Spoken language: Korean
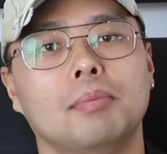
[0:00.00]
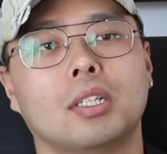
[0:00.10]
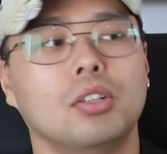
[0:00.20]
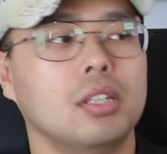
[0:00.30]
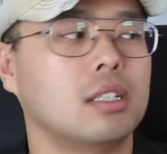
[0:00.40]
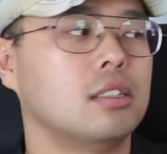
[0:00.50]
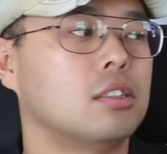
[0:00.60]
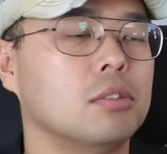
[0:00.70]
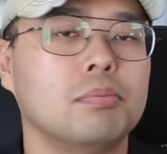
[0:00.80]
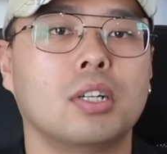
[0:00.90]
그런데 그
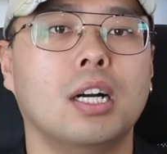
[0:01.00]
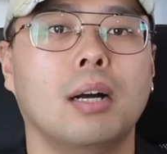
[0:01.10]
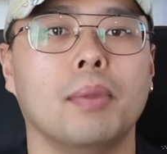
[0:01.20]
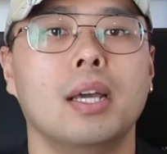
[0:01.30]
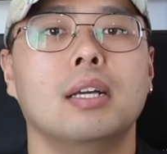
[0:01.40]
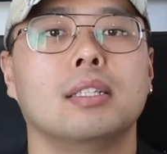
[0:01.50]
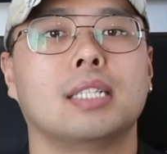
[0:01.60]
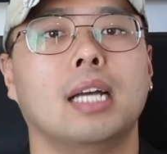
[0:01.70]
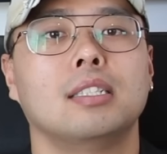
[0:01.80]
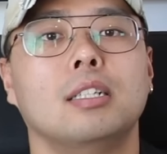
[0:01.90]
트럼프가
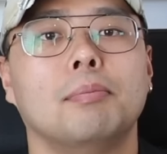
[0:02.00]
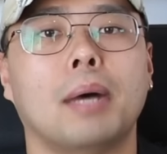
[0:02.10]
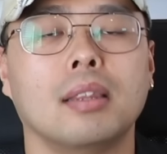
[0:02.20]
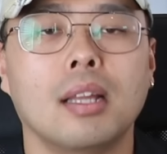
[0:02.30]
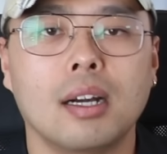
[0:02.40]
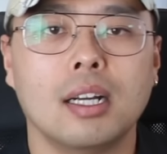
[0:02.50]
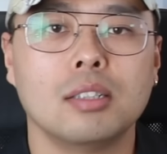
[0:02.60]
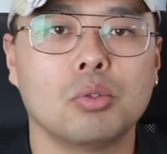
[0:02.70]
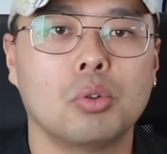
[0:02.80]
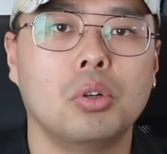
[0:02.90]
자신을
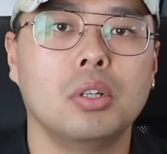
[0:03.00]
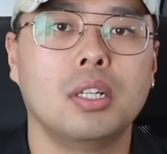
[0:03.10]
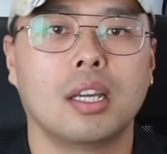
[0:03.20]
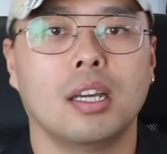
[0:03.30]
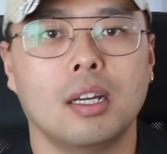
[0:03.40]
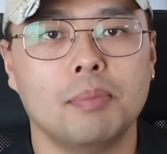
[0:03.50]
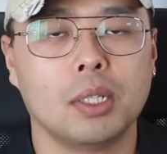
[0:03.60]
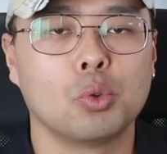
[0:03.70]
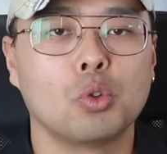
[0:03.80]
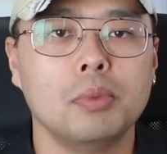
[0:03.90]
만나가지고
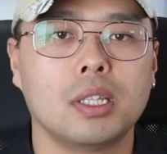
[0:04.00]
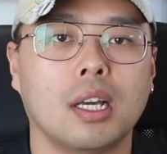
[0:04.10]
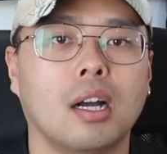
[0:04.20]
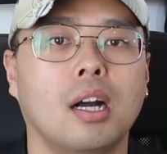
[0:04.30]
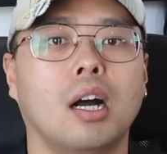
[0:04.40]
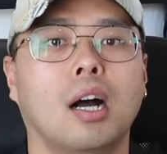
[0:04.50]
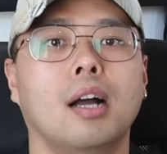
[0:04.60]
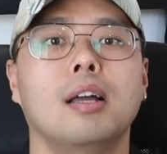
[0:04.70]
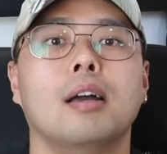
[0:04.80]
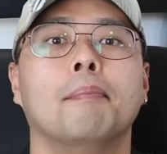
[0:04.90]
이렇게 조금 있다가
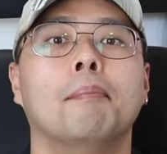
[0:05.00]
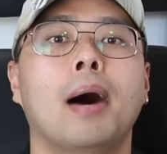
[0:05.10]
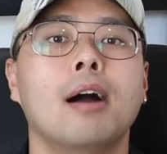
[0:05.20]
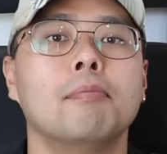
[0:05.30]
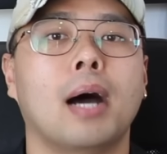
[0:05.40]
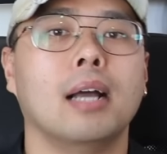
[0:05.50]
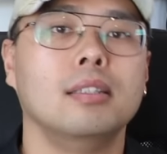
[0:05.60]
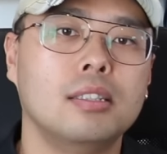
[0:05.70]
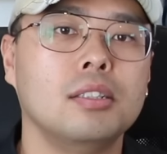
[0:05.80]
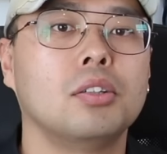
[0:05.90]
막
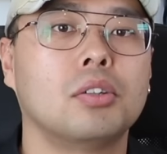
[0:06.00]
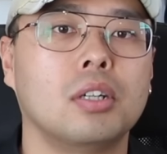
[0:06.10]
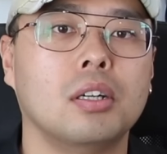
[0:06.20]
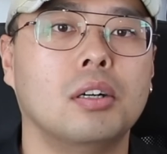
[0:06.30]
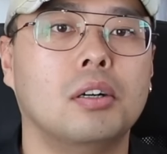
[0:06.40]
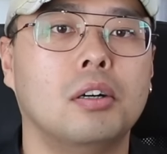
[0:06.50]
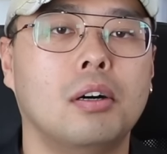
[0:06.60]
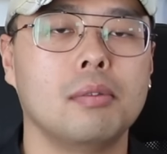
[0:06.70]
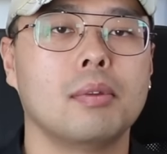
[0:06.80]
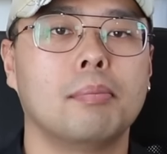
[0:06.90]

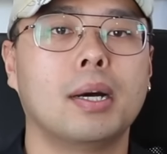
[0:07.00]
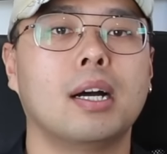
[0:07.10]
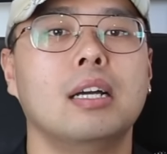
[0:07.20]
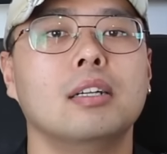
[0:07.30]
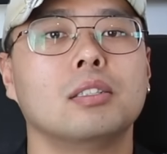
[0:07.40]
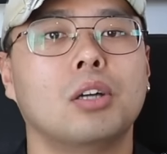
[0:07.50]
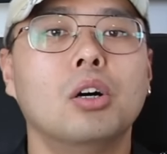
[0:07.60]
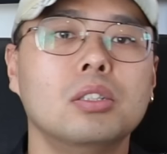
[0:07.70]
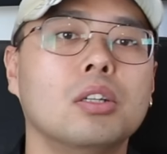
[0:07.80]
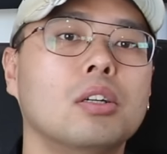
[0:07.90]
만지더래요. 막
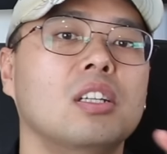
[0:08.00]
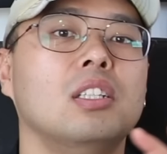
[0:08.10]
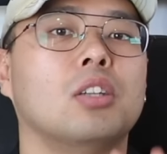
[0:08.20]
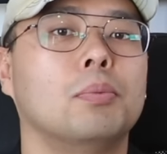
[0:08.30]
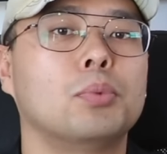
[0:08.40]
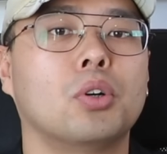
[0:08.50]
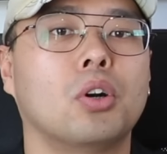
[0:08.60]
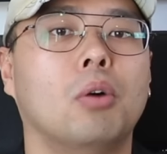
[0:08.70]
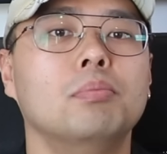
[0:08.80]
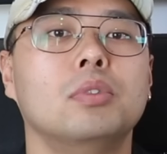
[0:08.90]
성적인 접촉을
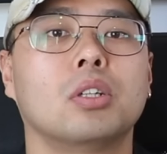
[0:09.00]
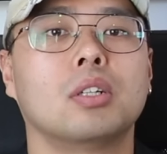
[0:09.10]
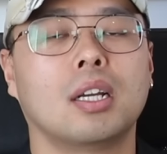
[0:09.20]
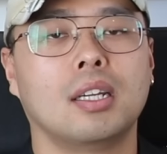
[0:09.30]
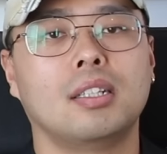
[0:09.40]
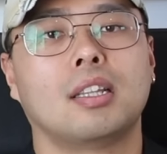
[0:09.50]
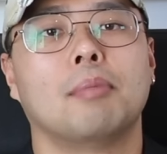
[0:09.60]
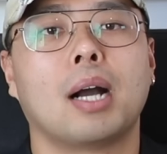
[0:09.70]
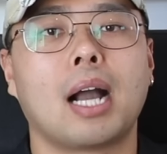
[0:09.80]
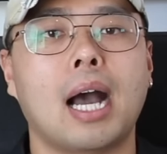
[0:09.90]
엄청나게 해댔다.
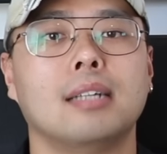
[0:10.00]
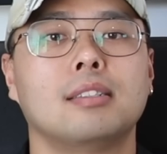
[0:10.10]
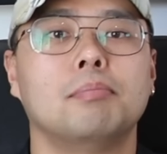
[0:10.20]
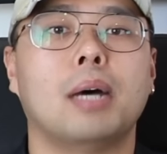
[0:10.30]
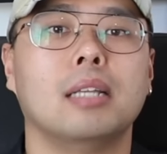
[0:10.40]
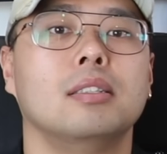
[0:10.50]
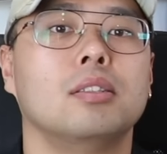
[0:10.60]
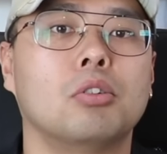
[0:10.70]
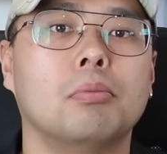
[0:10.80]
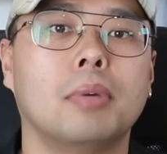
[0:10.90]
막 가슴
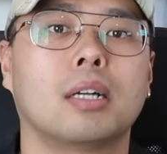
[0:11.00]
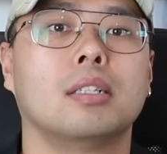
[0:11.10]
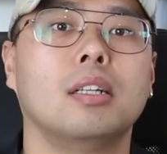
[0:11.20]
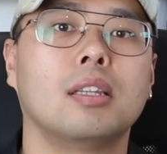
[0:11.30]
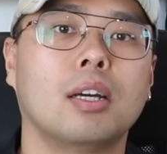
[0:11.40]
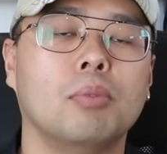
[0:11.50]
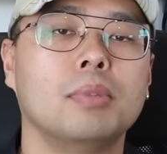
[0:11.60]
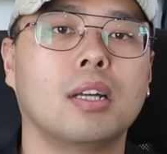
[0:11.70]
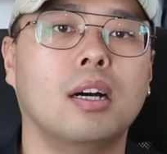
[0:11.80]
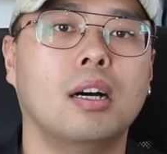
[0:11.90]
만지고 막 그랬다고
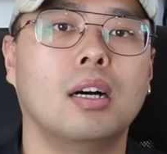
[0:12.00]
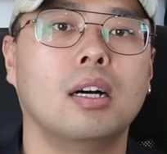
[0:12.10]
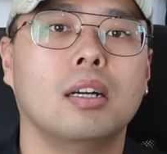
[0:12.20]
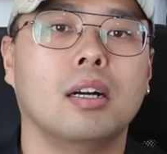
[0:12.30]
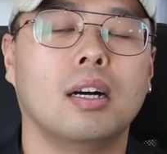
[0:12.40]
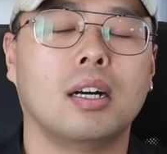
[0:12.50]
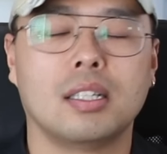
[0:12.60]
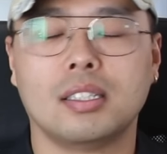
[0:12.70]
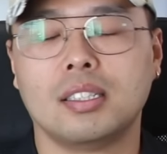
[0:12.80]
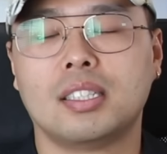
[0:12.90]
합니다. 아,
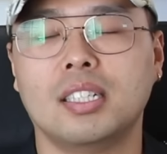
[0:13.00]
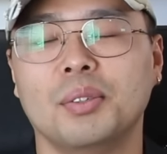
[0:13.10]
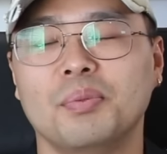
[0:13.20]
진짜.